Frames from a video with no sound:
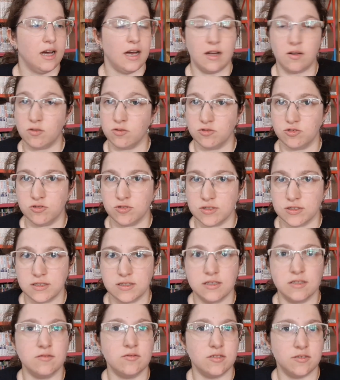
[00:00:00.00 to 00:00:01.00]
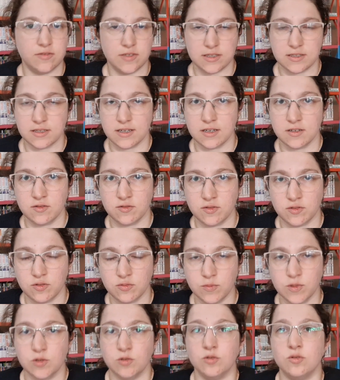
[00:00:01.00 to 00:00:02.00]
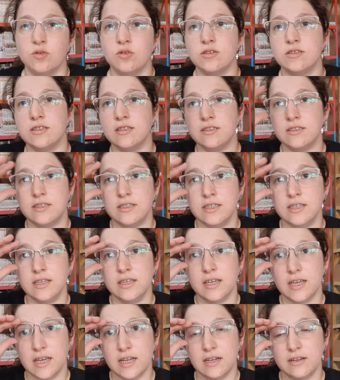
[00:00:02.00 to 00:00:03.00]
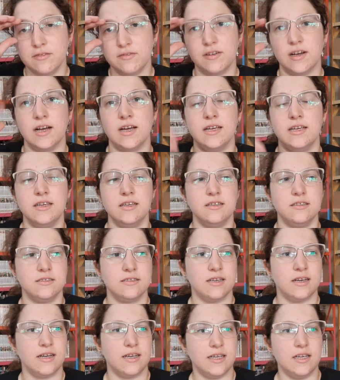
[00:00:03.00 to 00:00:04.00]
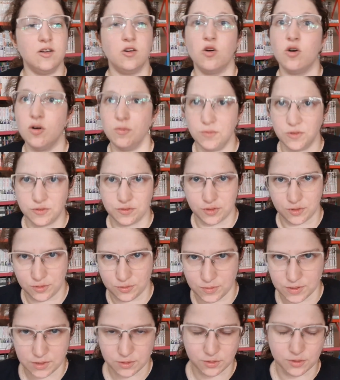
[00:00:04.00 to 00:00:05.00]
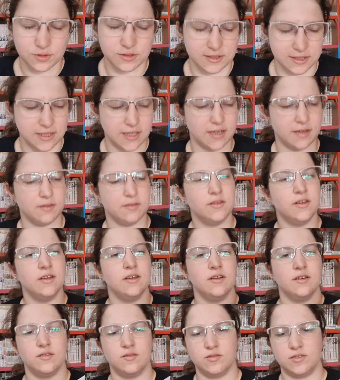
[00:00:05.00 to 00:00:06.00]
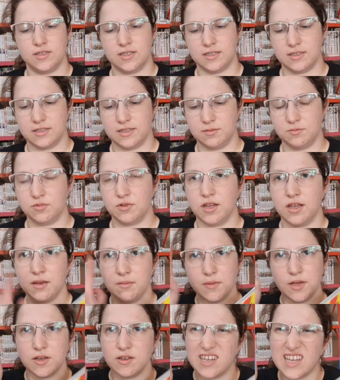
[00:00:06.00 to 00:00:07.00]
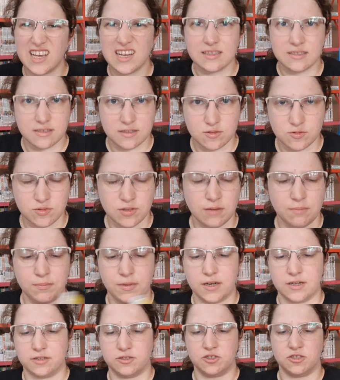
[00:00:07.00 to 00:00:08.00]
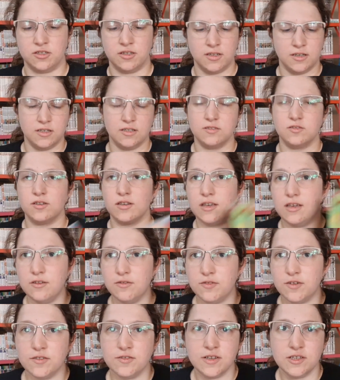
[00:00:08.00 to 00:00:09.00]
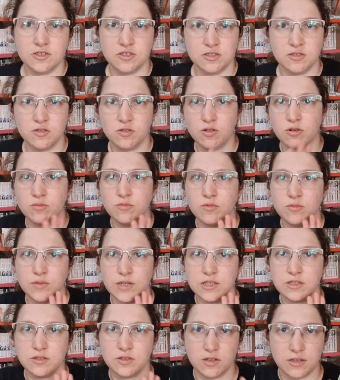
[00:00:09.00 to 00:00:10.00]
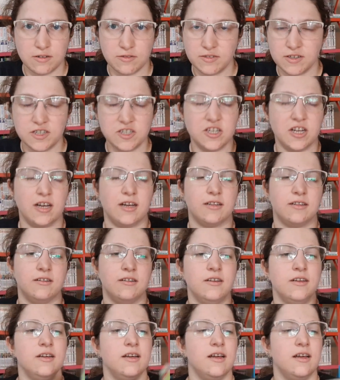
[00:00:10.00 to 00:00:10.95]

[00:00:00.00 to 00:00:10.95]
a continuação, se vai sair o volume 12, se ele vai sair como o volume 12, né? Vamos dizer assim, porque meio que é a segunda parte. Isso aqui foi vendido como uma história fechada.